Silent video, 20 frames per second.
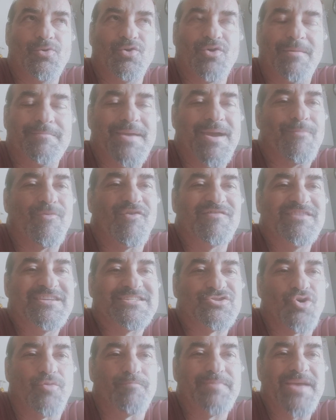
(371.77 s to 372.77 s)
lo abbiamo
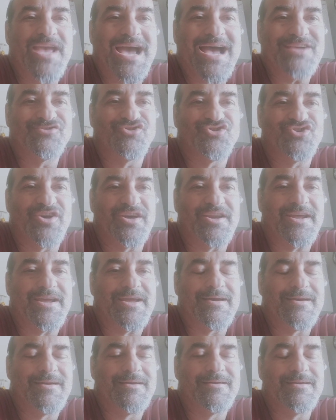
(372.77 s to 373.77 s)
visto
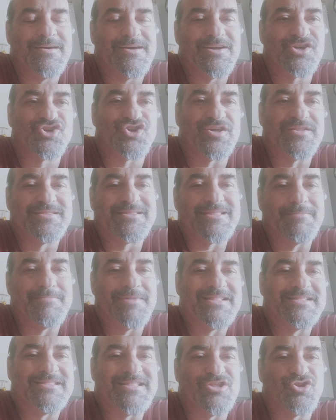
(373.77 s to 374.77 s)
piangere
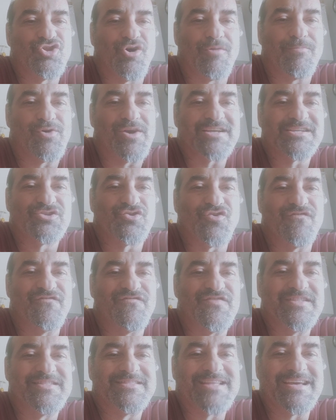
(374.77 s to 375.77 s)
recentemente dopo la
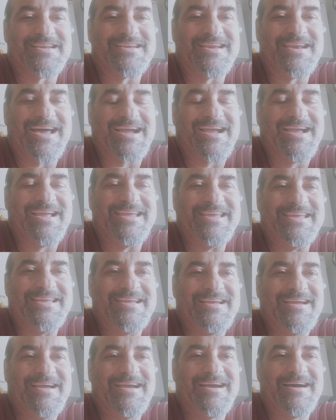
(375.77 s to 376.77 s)
sconfitta nella
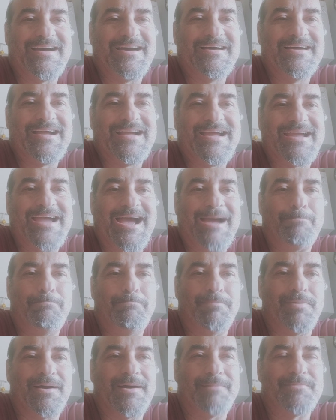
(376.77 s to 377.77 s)
King
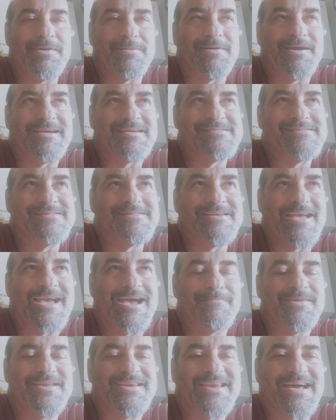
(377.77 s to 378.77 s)
Cup, mi pare che si
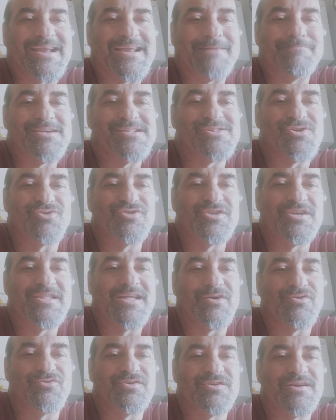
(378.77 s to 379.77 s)
chiami, in Arabia
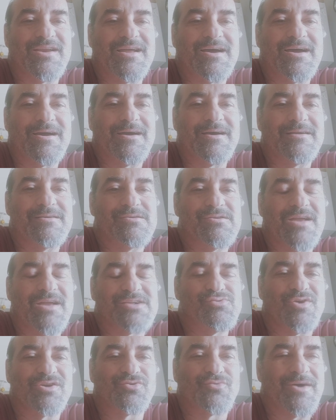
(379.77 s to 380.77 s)
Saudita con la,
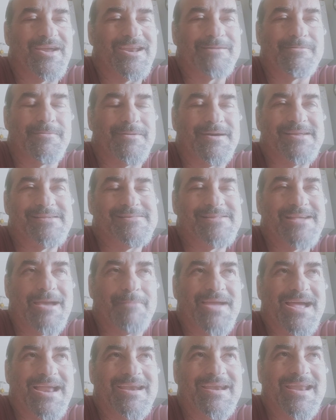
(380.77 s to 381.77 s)
la sua squadra, mi pare si
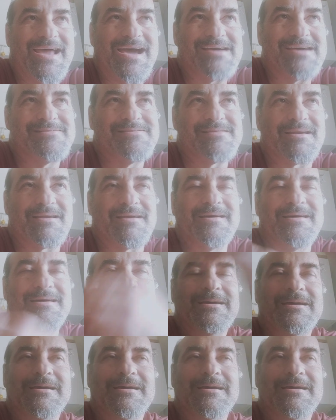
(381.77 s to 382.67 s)
chiami Al Nasr,